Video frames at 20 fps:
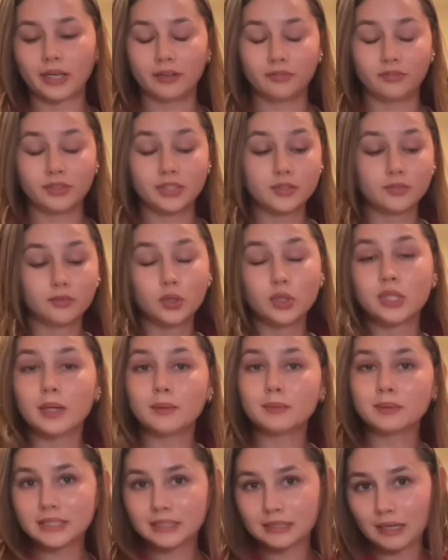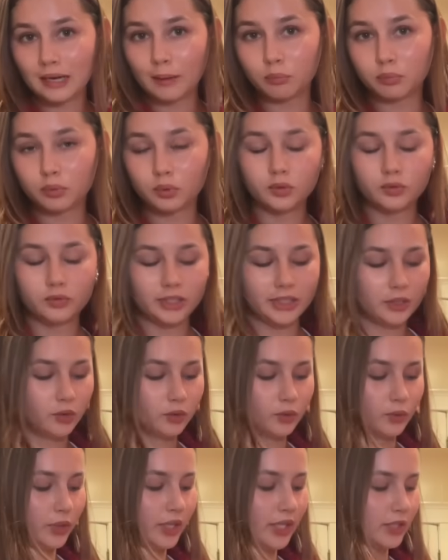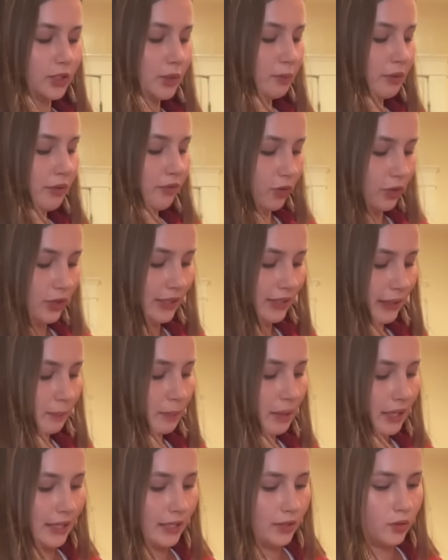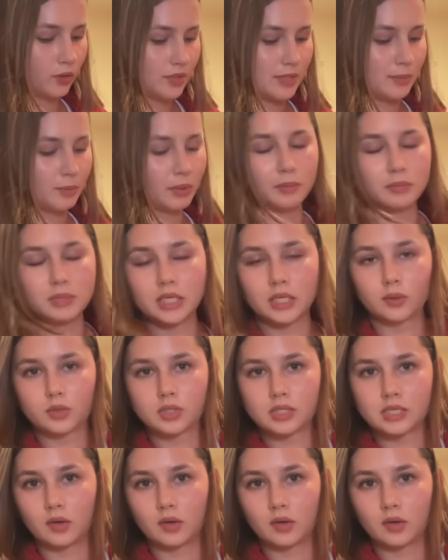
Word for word: więc wróciłam ze sklepu i gotuję sobie wodę na makaron. Zabieram się już za